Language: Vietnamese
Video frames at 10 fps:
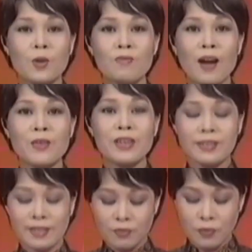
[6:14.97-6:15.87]
Cũng vào
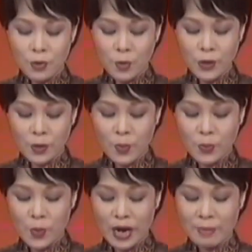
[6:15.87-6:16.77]
những giờ phút cuối
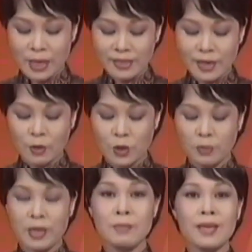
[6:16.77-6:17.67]
cùng của năm Ất Dậu
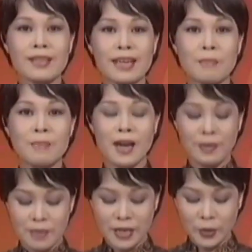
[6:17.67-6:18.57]
chuẩn bị bước sang năm
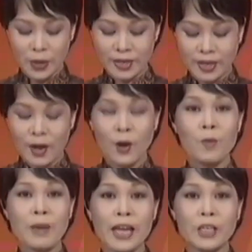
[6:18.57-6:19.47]
mới Bính Tuất,
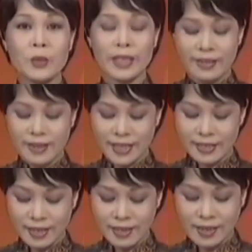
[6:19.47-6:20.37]
hôm nay Chủ tịch nước
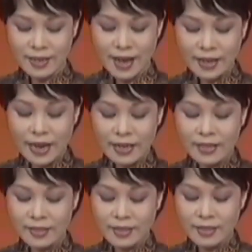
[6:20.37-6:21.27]
Trần Đức Lương đã
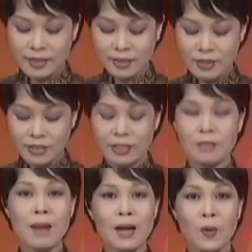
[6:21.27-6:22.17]
đến dân hương tưởng
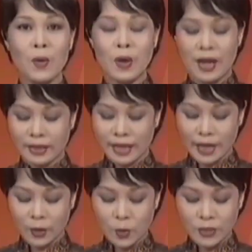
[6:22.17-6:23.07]
nhớ Bác Hồ
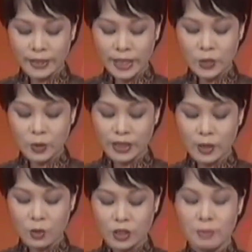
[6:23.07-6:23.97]
tại khu di tích Chủ
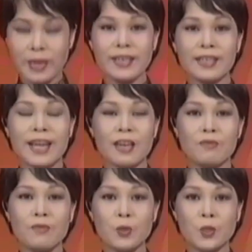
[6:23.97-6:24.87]
tịch Hồ Chí Minh
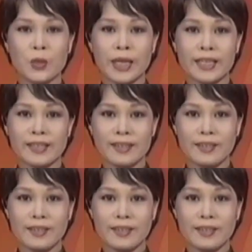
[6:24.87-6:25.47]
tại Phủ Chủ tịch.